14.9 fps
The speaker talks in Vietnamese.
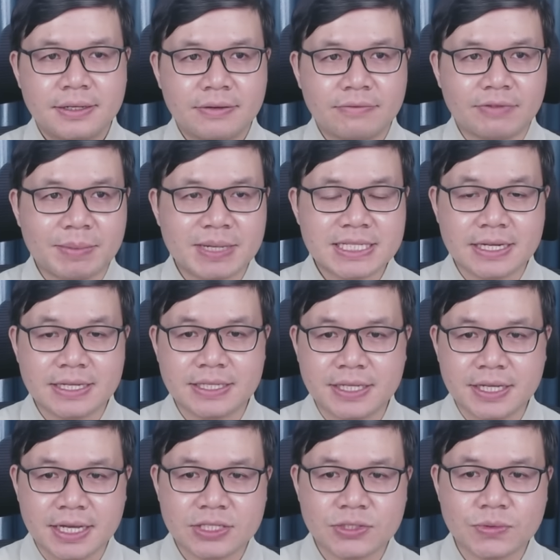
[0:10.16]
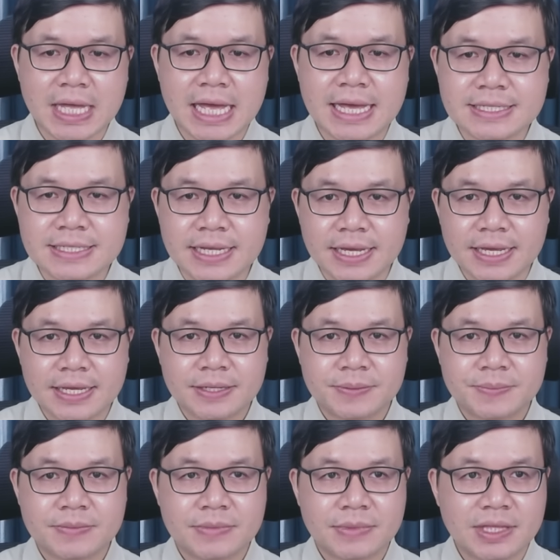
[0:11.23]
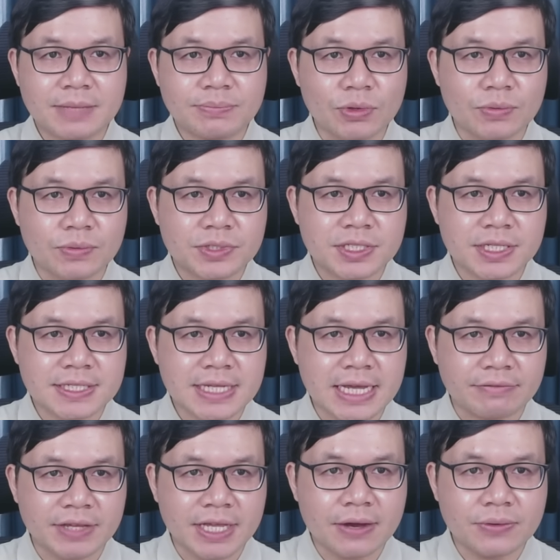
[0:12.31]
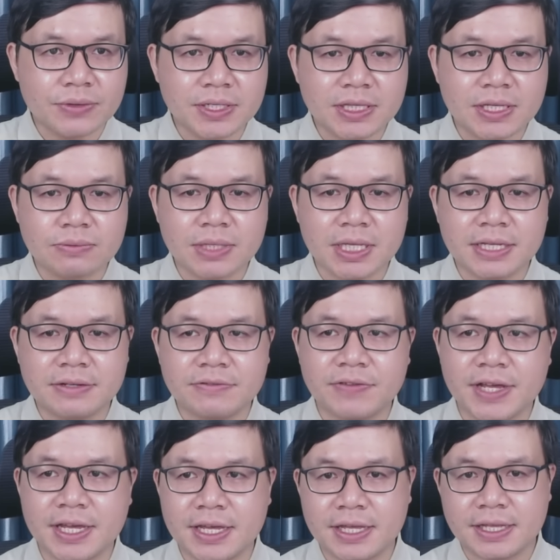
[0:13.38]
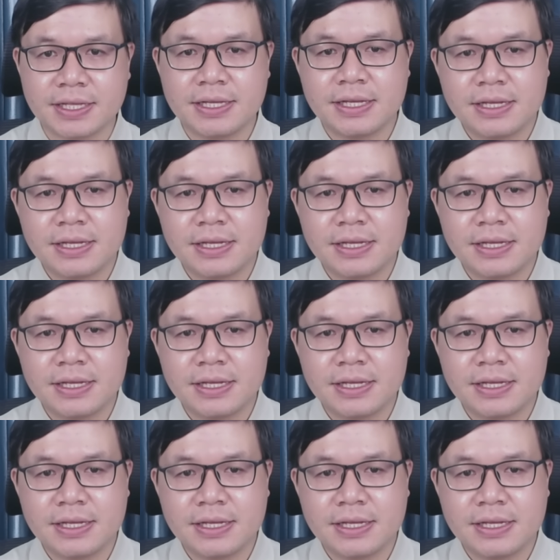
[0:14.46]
Và bây giờ thì à, chúng ta sẽ tiếp tục chia sẻ với nhau những thông tin về